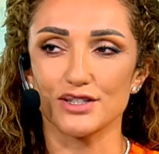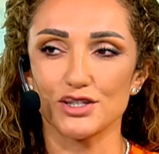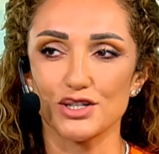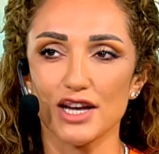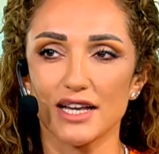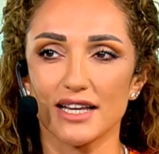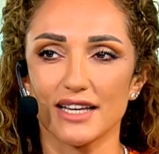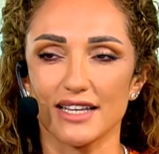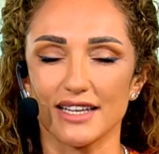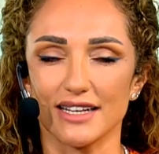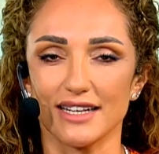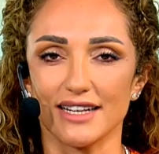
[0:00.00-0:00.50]

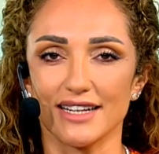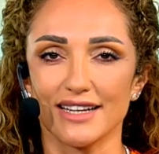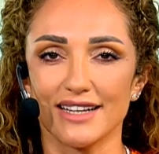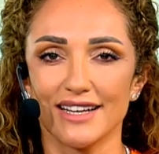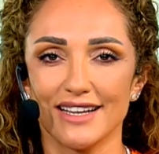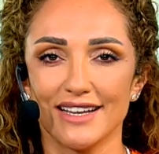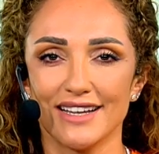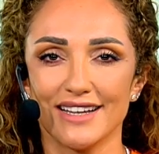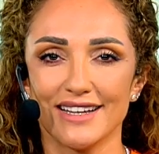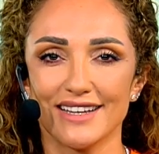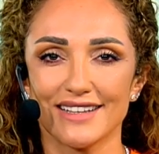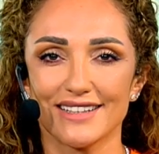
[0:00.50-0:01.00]
شكل ما
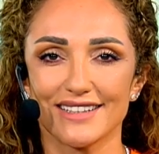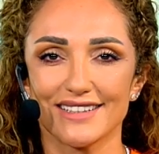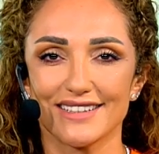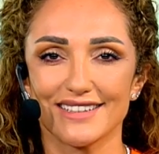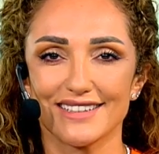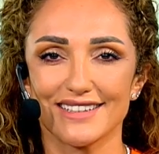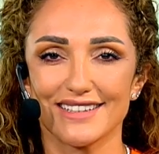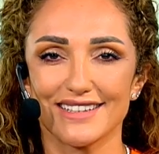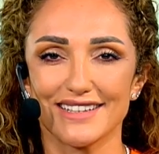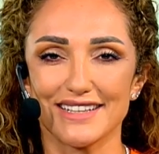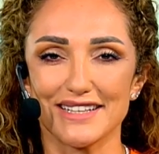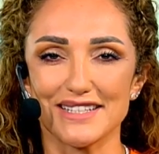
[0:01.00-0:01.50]

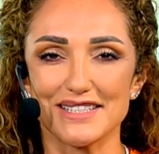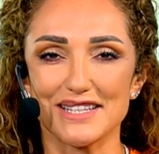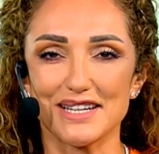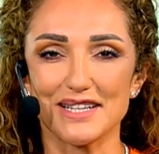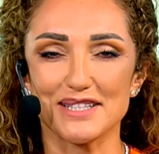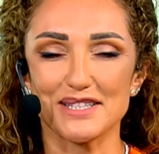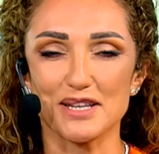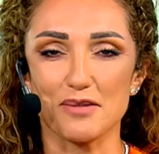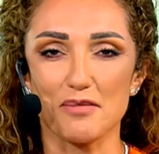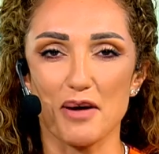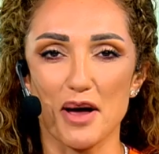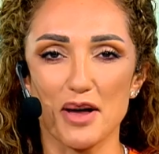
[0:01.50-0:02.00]
هذا يسعد
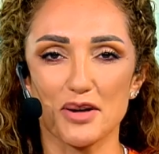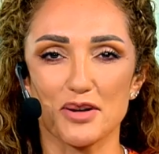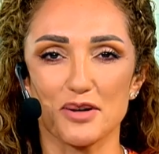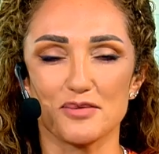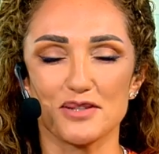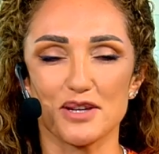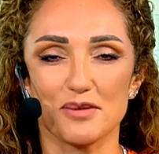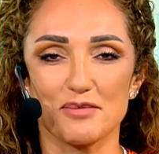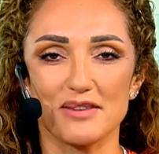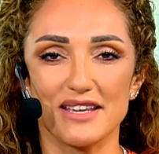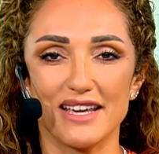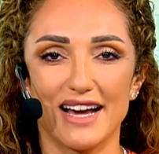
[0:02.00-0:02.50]
صباحكم
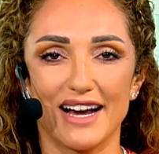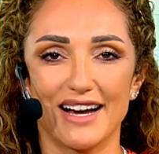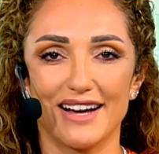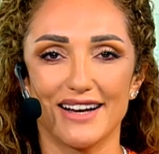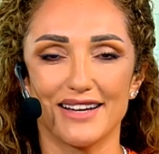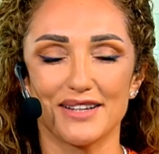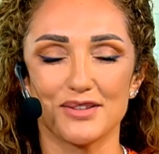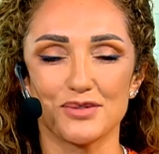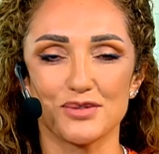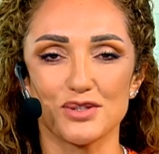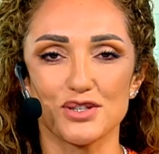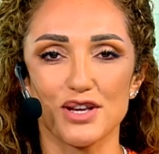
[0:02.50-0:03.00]

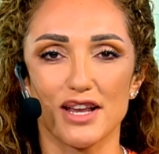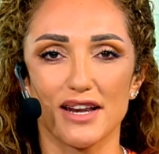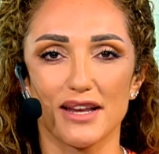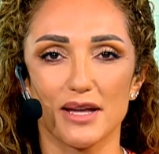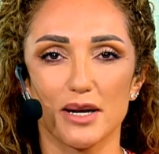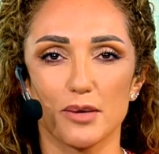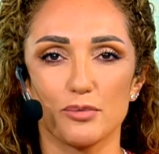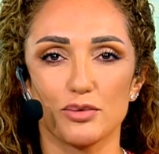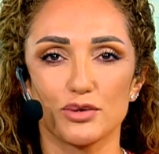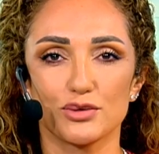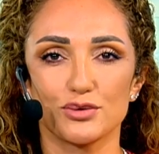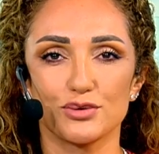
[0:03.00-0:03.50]
جميعا وان شاء الله يا
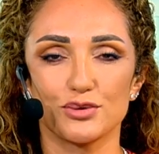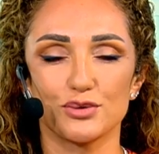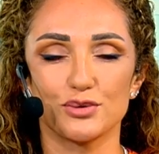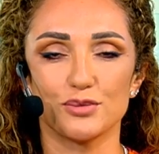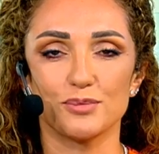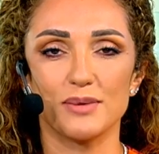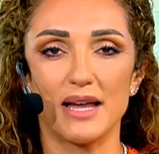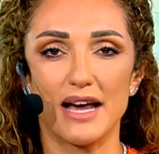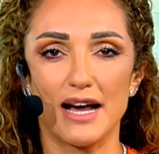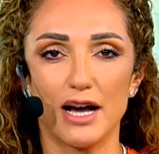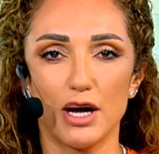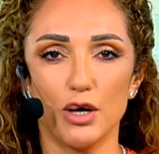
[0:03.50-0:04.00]
رب تكونوا
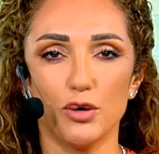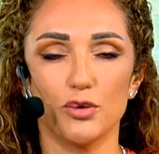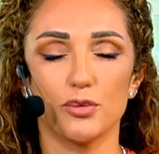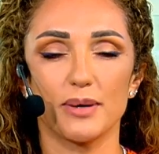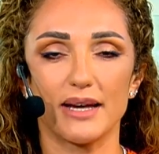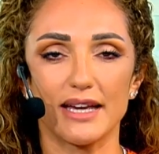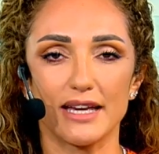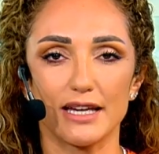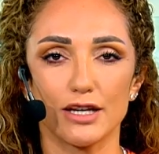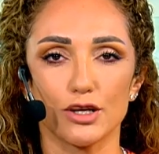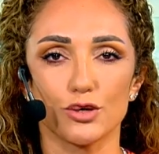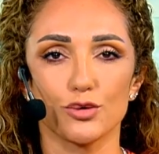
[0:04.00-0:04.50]
مناح
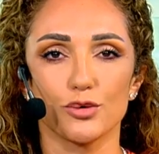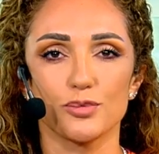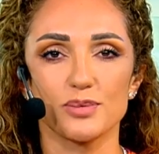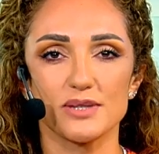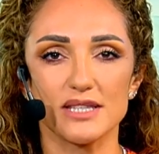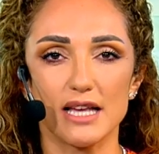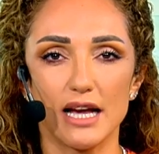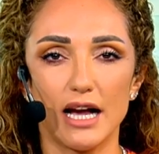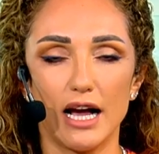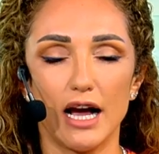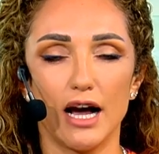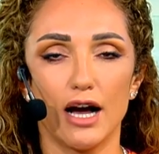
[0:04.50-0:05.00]
وبخير
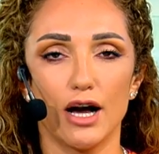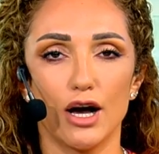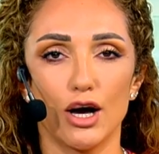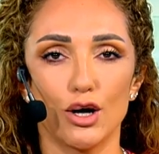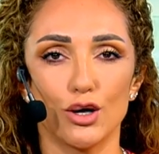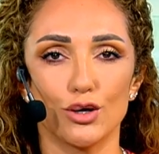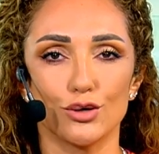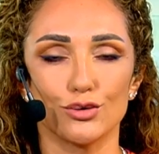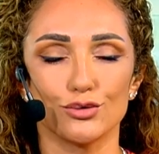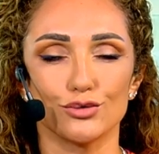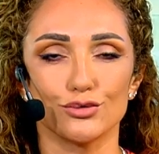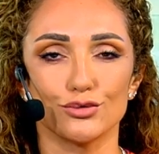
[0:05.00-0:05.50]

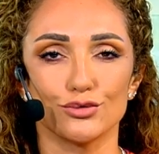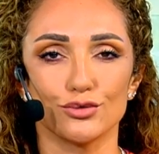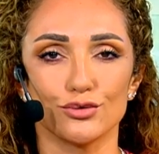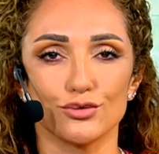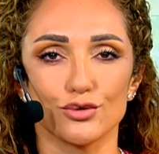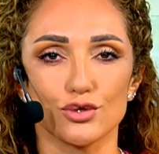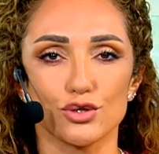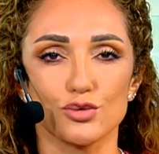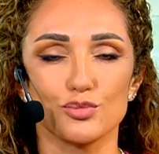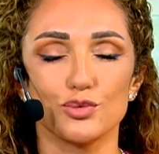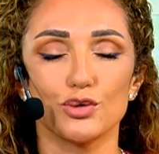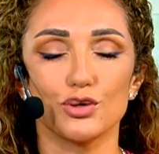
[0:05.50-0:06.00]
وبصحه
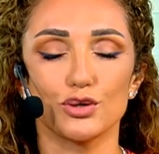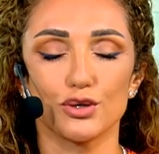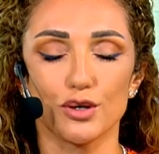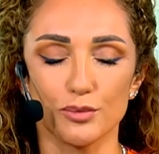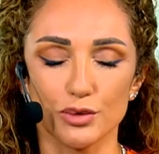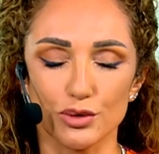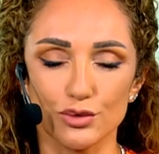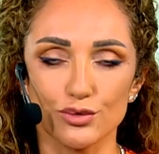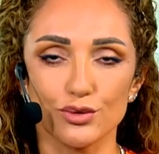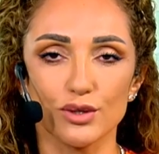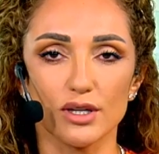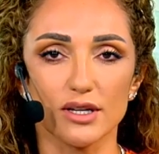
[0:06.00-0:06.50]
واسبوعكم
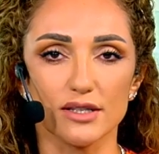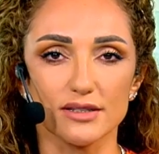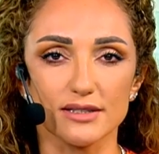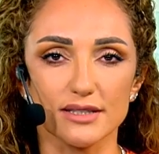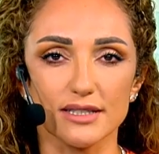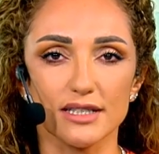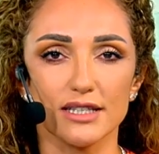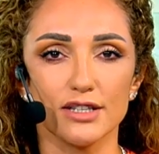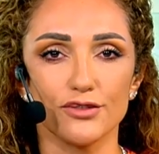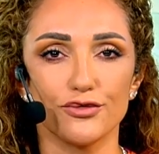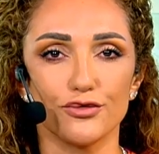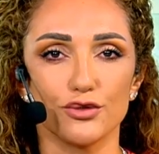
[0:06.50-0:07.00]
يكون
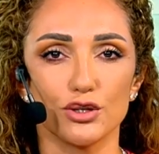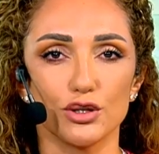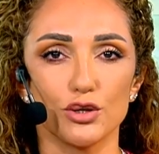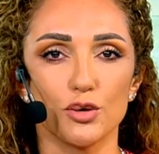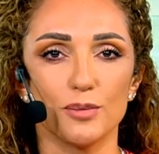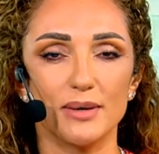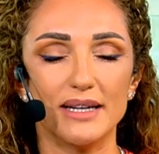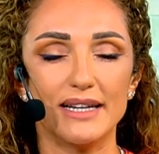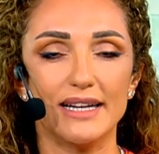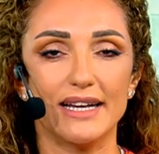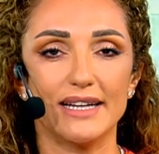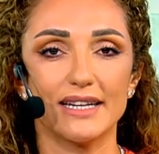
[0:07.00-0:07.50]
لطيف
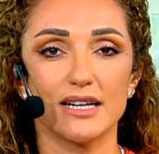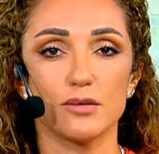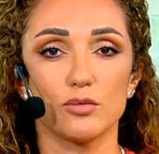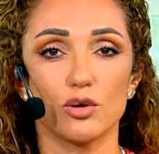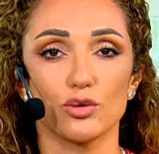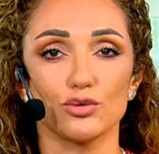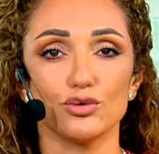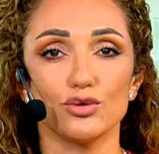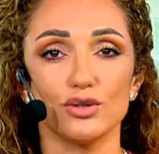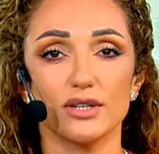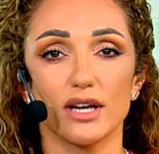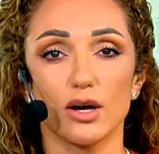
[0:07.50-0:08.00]
واليوم احنا عندنا
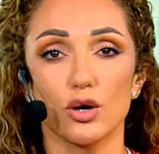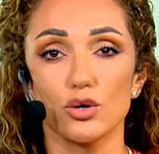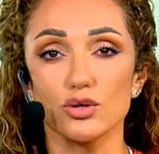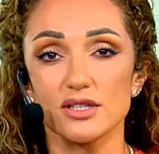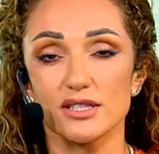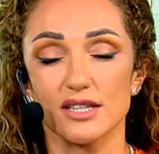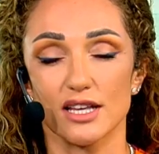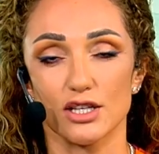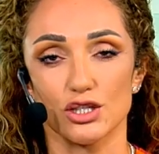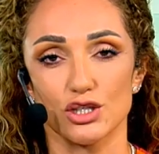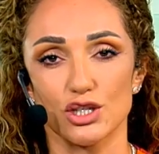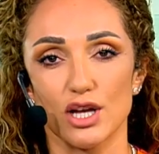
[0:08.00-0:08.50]
موضوع
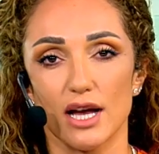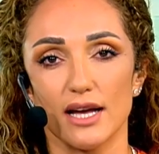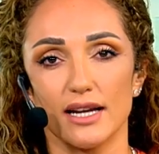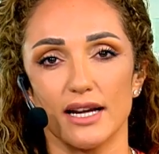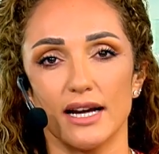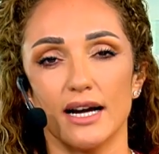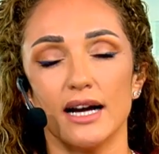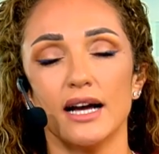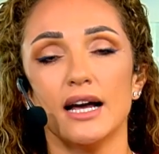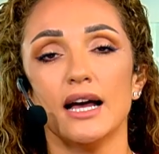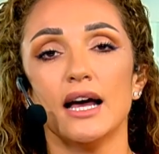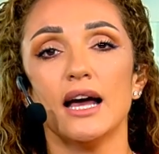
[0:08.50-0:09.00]
يخص
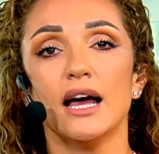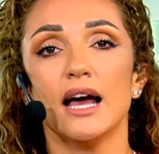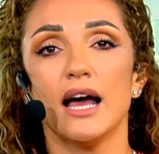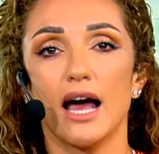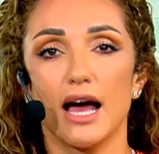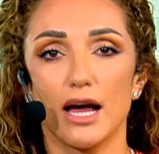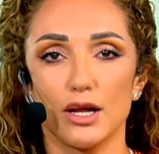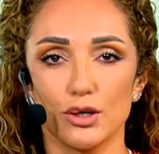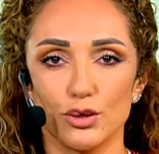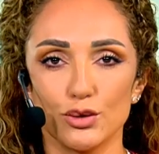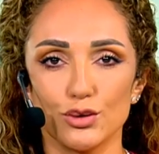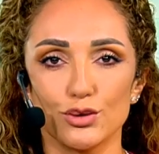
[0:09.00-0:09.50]
الشارع
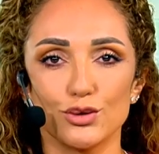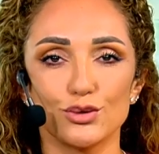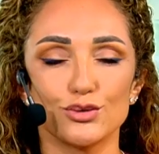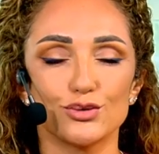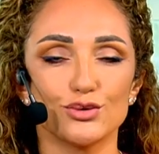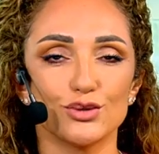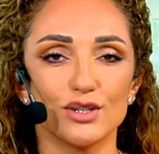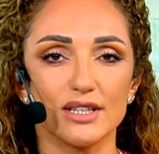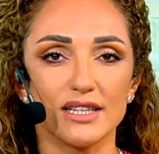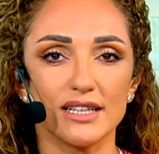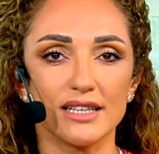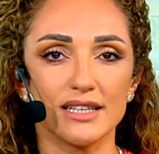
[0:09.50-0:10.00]

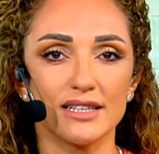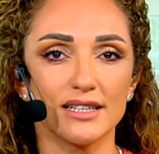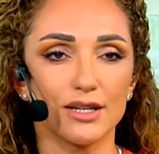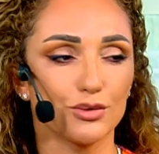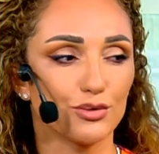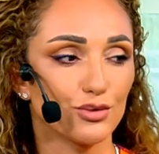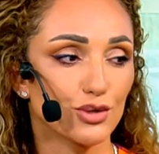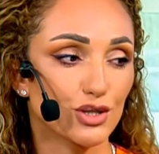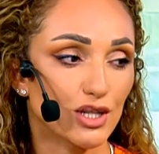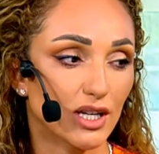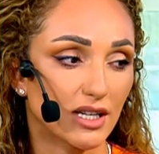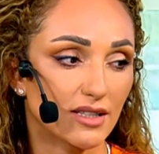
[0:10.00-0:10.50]
الاردني
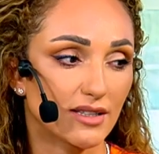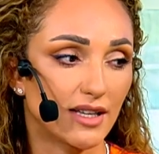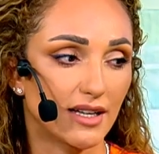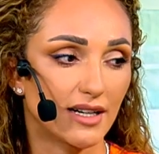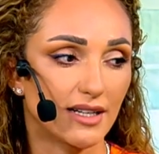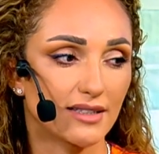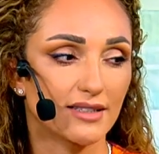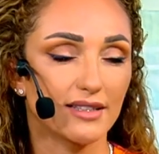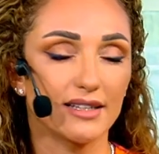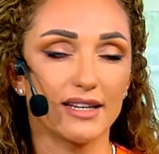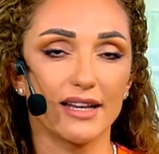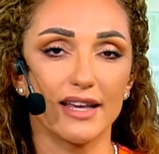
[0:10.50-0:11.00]
ندوش
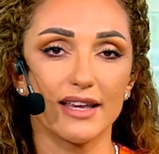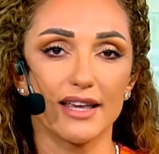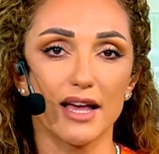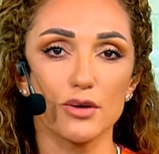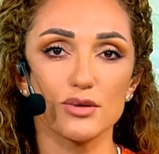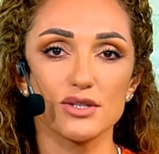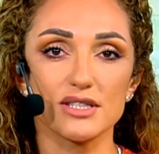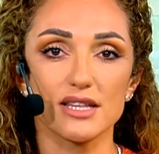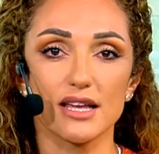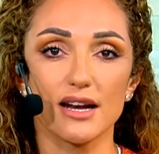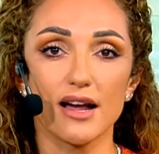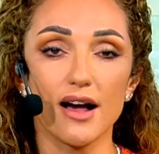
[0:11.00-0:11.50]
اختارت لنا اياه
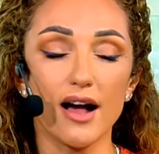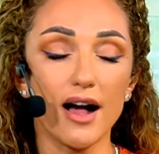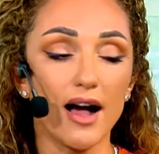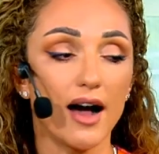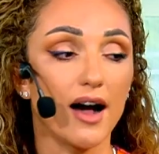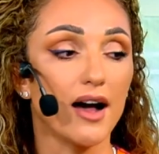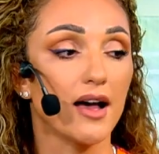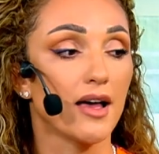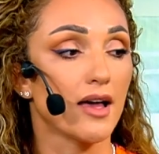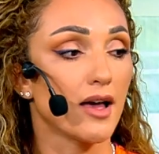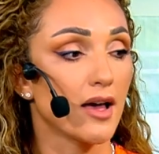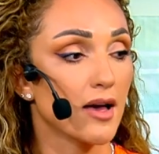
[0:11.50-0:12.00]
وصراحه